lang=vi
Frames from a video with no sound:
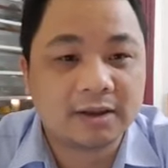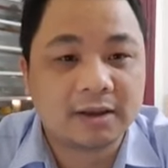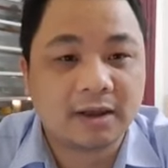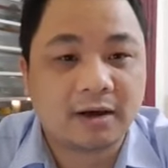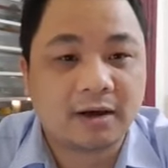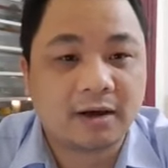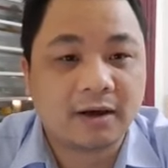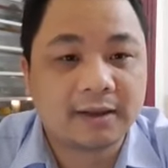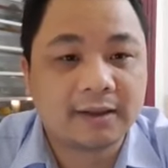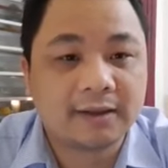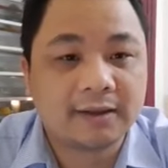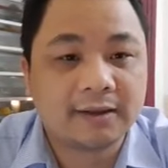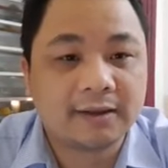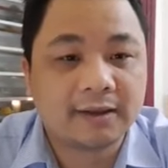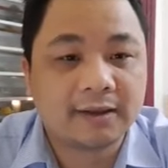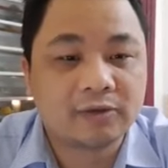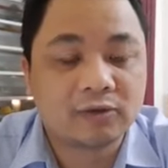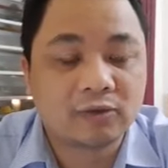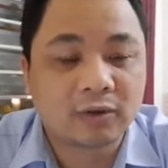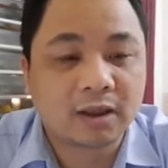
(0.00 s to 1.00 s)
Đó thì
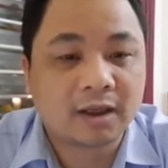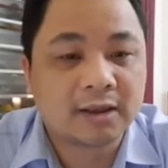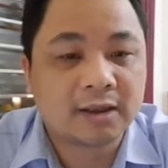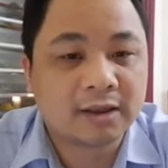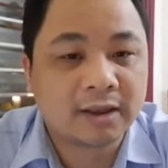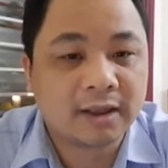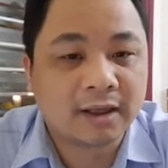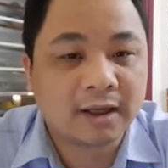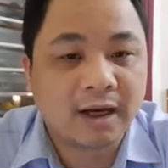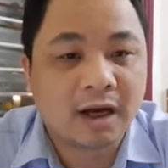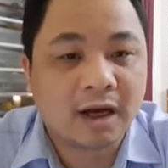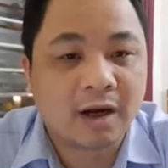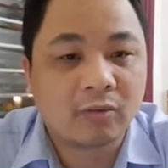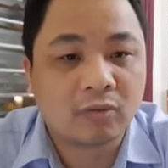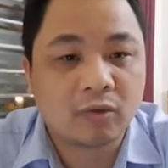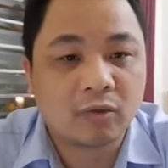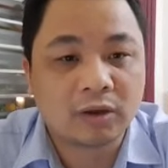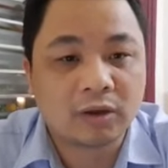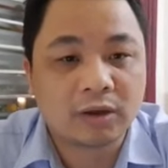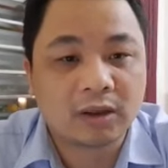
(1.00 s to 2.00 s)
à, chúng ta sẽ
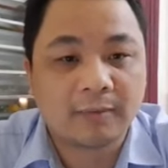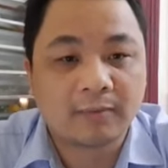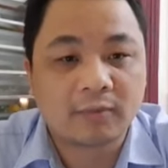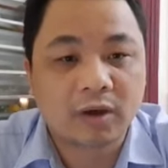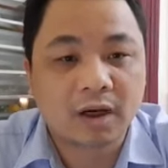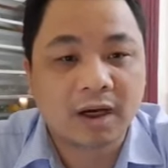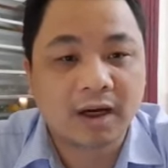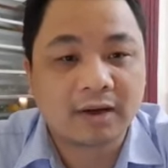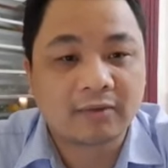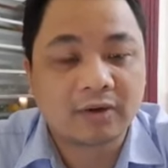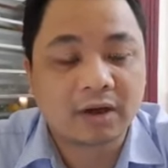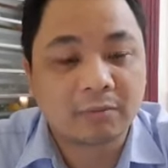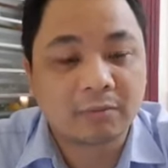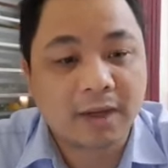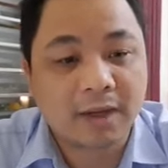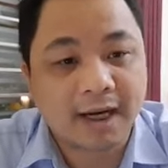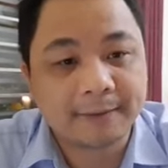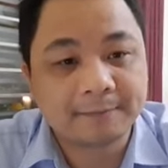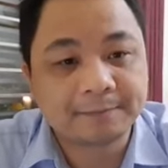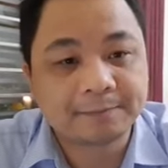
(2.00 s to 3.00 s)
học ôn tập các văn
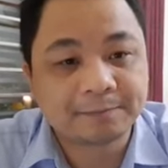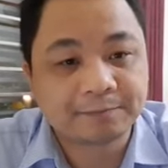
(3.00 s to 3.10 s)
bản